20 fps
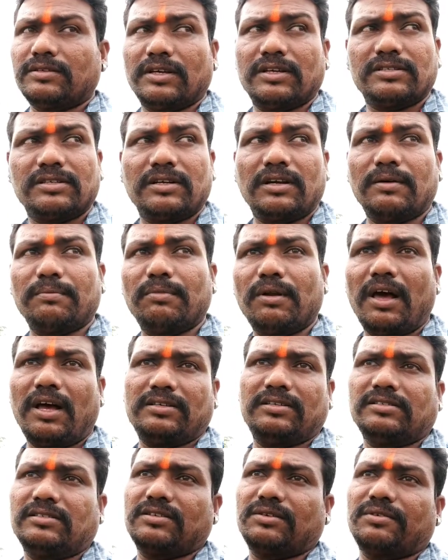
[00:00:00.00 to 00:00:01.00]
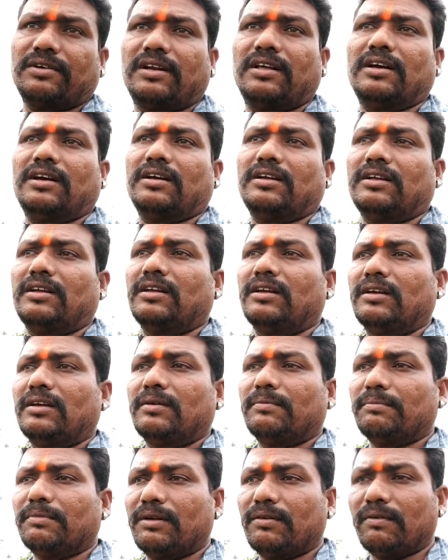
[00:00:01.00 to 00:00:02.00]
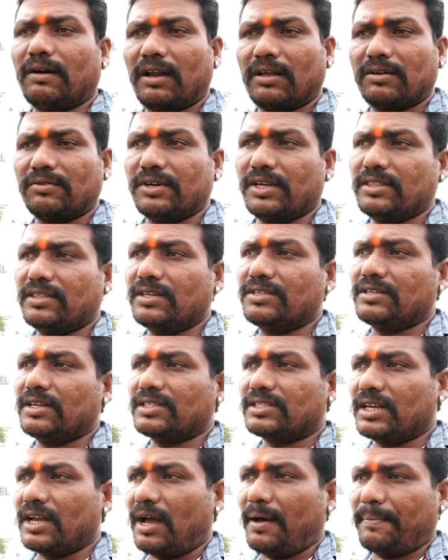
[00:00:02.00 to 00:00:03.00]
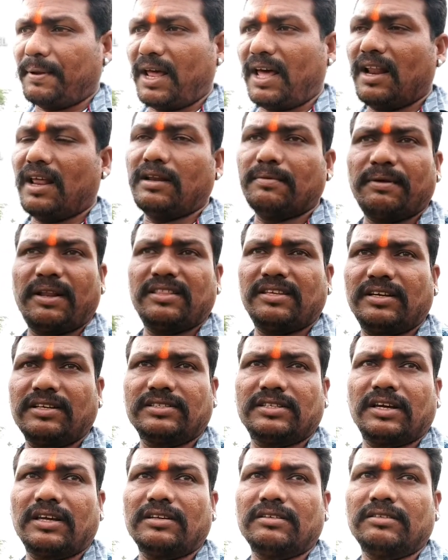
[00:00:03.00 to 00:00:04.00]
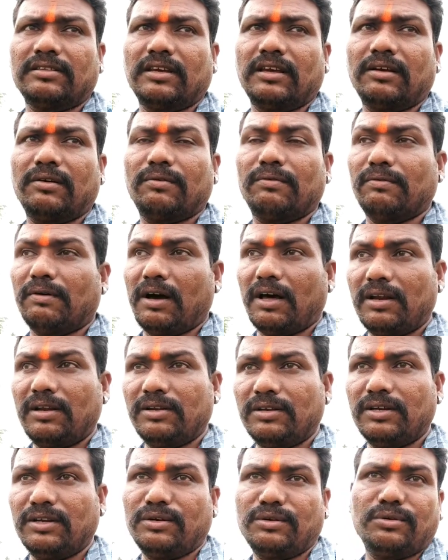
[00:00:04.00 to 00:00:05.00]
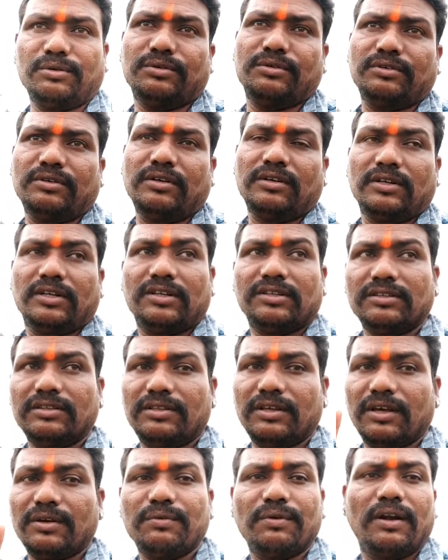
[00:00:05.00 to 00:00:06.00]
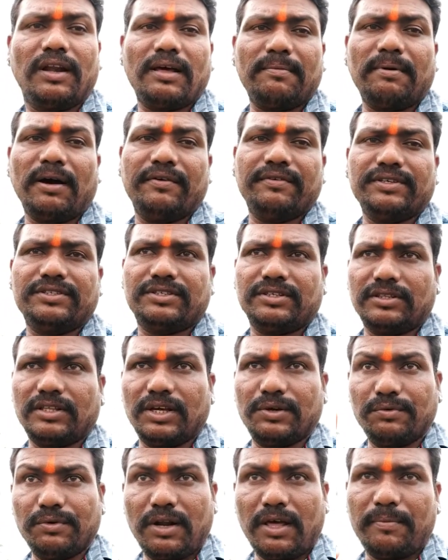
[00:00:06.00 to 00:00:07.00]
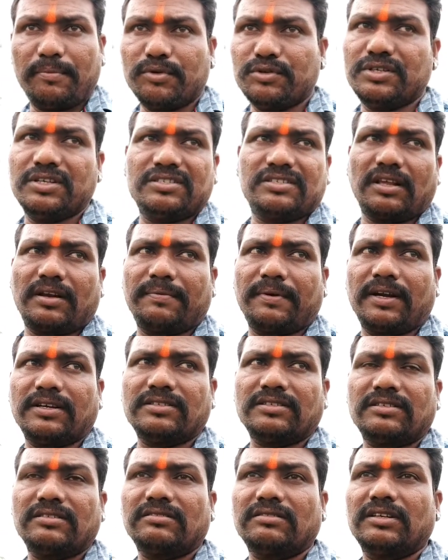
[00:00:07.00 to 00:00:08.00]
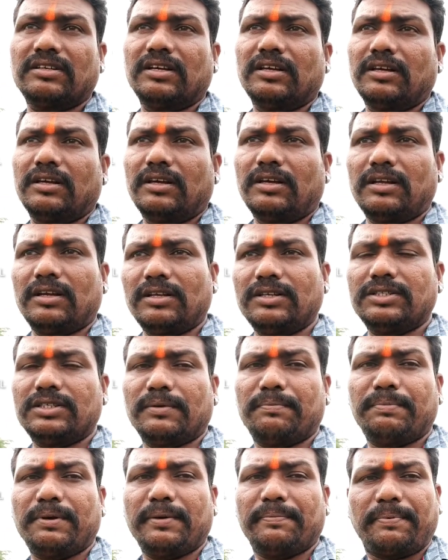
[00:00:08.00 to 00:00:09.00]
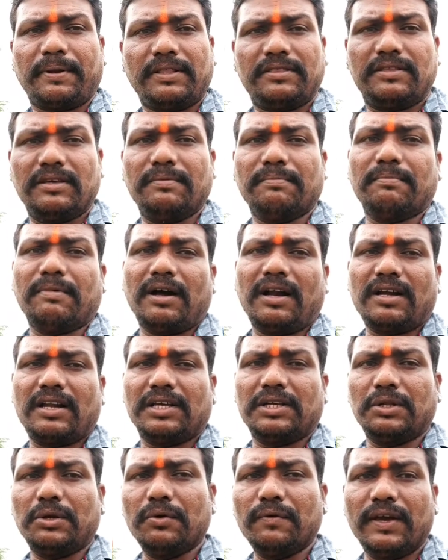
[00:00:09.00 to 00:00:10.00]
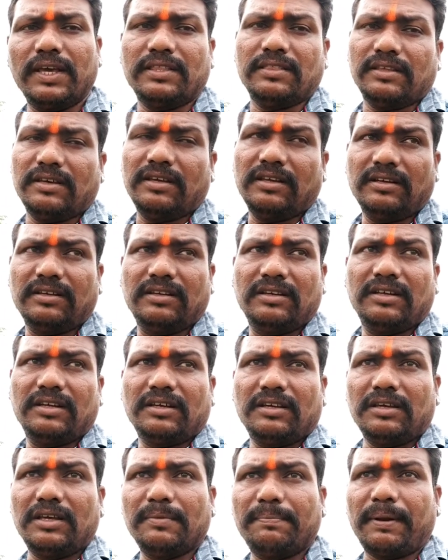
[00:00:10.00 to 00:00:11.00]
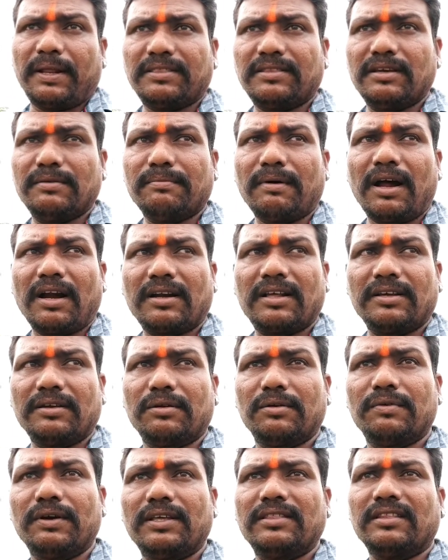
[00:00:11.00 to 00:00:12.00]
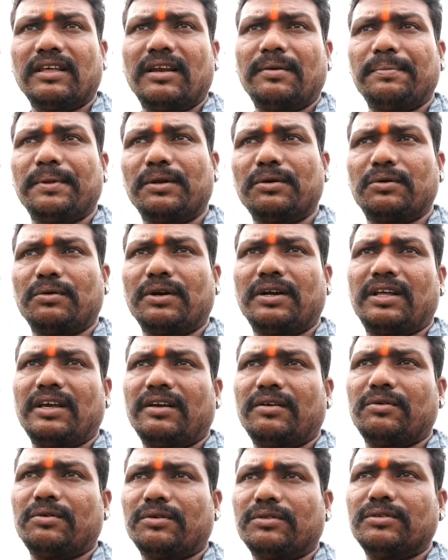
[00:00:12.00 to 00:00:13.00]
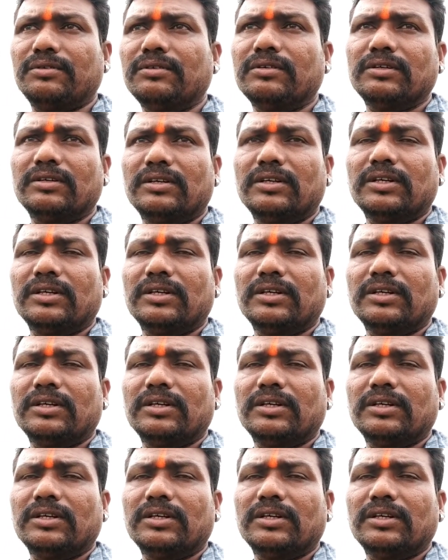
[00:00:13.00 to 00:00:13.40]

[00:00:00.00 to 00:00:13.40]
చేసి డబ్బులు ఆశించకుండా మీరు వాళ్ళకు వైద్యం చేసి ఆ ప్రాణాన్ని బ్రతికించగలిగితే వాళ్ళు నిన్ను దేవుళ్ళ భావించి దేవుళ్ళ పూజిస్తారు ఫ్రెండ్స్ నేను చెప్పే ప్రతి మాట ఇలువైంది ఈ ప్రతి మాట ఇలువైందని మీరు కొట్టేయకూడదు